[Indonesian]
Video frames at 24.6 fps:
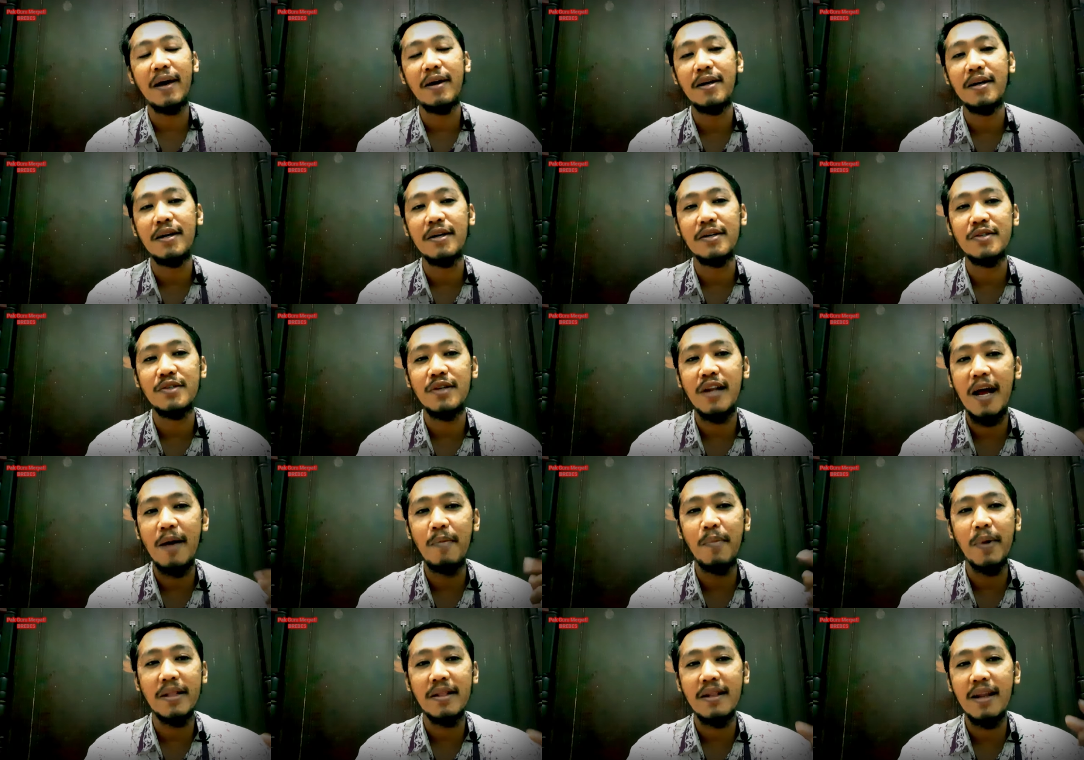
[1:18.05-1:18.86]
Uh,
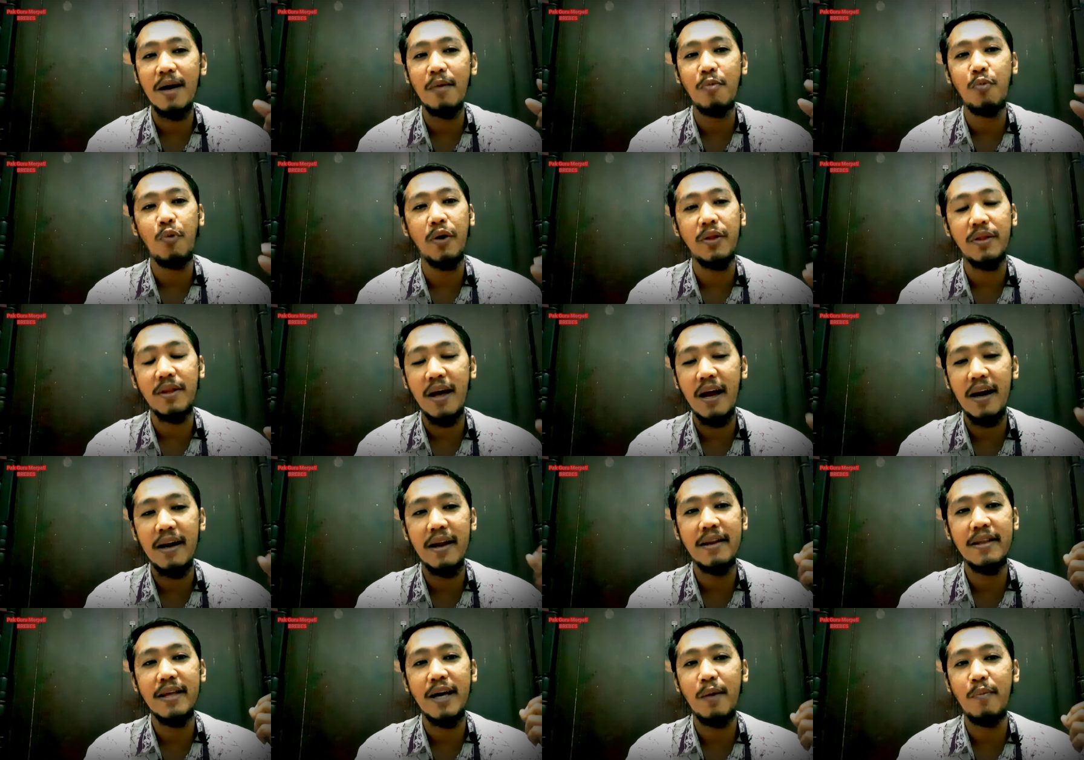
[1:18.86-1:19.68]
selamatlah buat
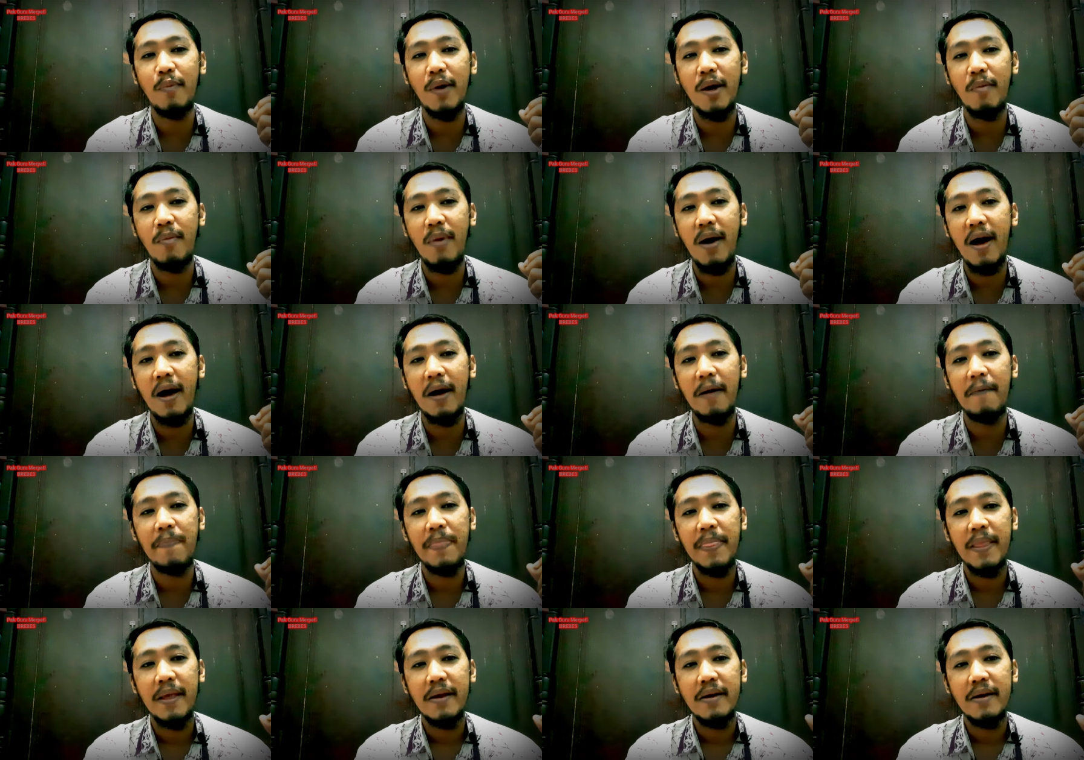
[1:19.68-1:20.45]
kalian yang memang